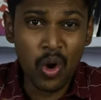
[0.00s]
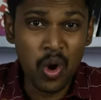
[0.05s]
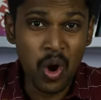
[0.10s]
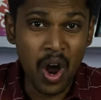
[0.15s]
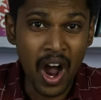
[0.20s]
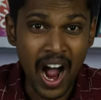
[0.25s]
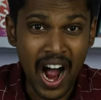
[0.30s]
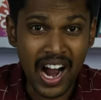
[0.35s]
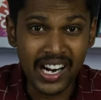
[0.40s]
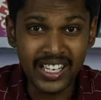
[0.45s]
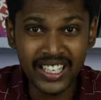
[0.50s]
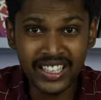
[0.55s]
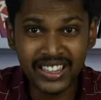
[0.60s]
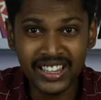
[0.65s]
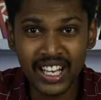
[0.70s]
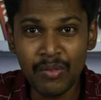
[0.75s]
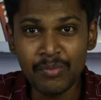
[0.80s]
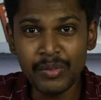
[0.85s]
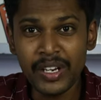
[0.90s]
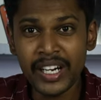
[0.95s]
ஸோ
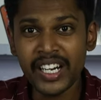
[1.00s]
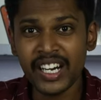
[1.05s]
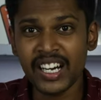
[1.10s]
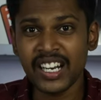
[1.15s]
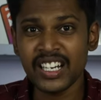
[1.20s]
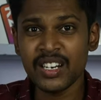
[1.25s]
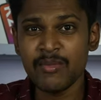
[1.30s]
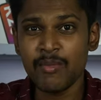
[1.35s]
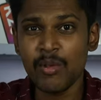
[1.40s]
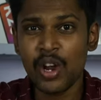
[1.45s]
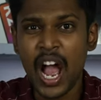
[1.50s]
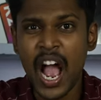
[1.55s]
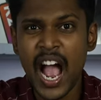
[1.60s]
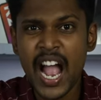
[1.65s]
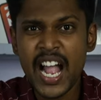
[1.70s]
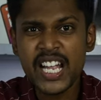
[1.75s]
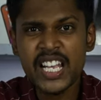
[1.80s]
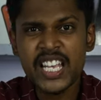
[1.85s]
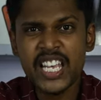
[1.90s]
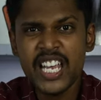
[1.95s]
அடுத்த அப்டேட் ஆனால் நம்ம
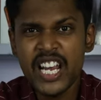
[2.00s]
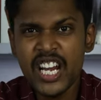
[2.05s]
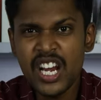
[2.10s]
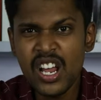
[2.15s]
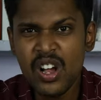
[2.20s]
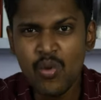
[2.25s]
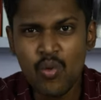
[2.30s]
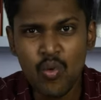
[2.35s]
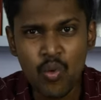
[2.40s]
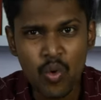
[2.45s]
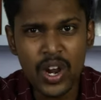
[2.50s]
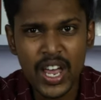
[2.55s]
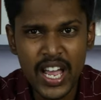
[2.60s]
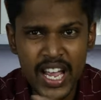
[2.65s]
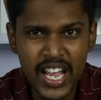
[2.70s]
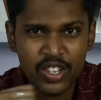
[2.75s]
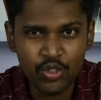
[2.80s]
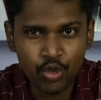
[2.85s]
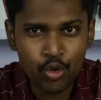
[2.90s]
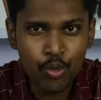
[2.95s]
அகில
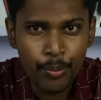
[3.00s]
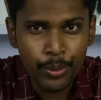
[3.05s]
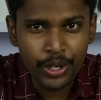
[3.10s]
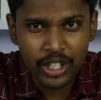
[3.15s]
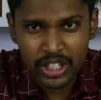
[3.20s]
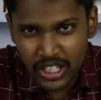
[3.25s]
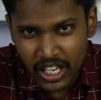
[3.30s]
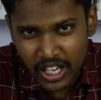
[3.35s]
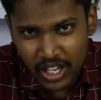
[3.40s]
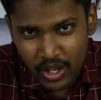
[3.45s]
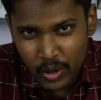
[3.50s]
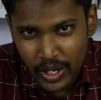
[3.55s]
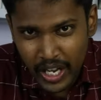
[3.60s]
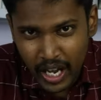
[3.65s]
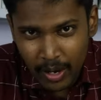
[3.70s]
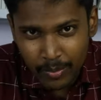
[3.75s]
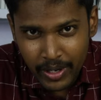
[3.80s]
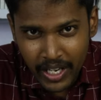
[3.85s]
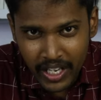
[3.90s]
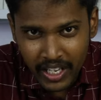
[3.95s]
உலக சூப்பர்
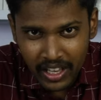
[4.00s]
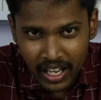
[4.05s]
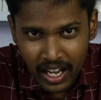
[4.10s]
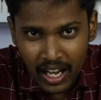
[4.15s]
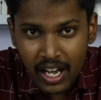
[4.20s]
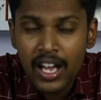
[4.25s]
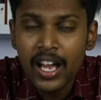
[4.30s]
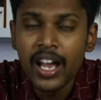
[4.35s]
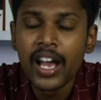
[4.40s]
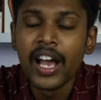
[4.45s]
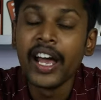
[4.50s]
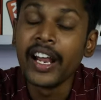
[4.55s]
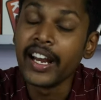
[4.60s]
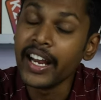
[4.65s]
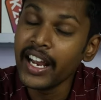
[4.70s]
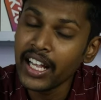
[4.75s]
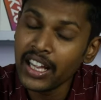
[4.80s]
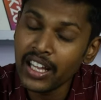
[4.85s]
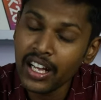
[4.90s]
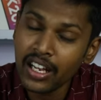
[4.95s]
ஸ்டார்னுடைய அப்டேட் தான்
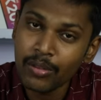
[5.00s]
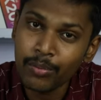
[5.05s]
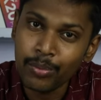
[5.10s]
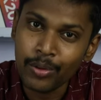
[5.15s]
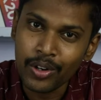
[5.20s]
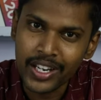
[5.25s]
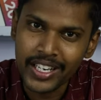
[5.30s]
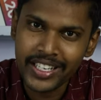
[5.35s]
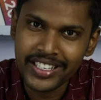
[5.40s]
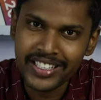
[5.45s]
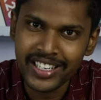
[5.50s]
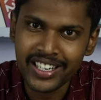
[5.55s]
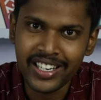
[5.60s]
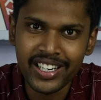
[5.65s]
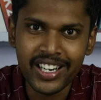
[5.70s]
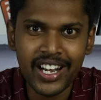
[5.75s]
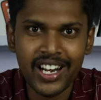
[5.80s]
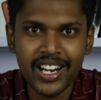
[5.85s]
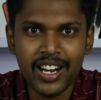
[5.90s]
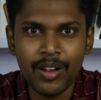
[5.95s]
ரேதான்
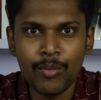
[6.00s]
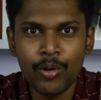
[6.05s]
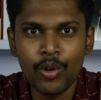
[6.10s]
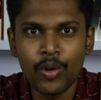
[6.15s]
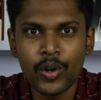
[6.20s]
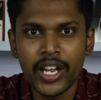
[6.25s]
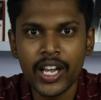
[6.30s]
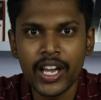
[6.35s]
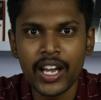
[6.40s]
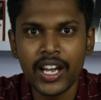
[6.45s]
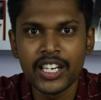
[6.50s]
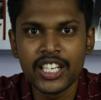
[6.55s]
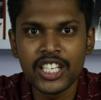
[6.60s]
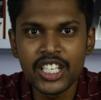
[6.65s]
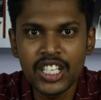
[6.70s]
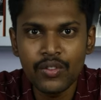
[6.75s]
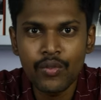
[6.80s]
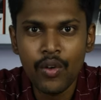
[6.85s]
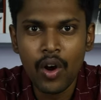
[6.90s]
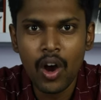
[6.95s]
ப்ரொடக்ஷனில் நம்மளுடைய
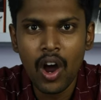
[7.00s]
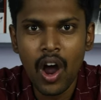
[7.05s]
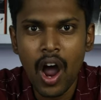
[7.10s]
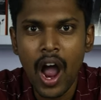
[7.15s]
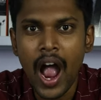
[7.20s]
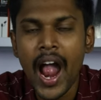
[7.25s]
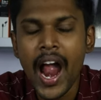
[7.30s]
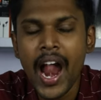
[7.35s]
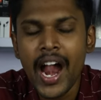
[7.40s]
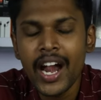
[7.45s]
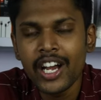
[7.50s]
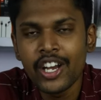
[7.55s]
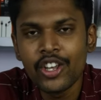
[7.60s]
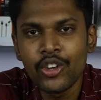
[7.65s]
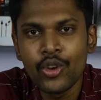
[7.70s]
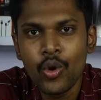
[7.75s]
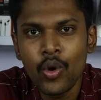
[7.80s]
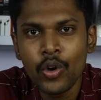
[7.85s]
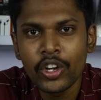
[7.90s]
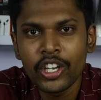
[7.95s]
சிவா
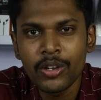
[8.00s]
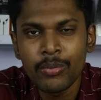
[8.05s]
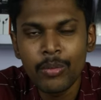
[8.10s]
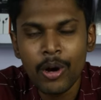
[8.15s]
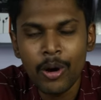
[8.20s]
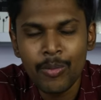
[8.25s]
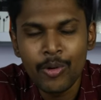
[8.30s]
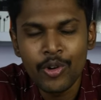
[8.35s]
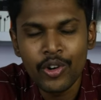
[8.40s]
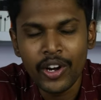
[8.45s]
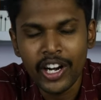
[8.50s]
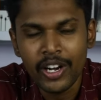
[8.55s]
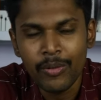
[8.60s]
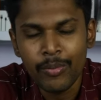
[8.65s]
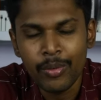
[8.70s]
அண்ட் யோகி பாபு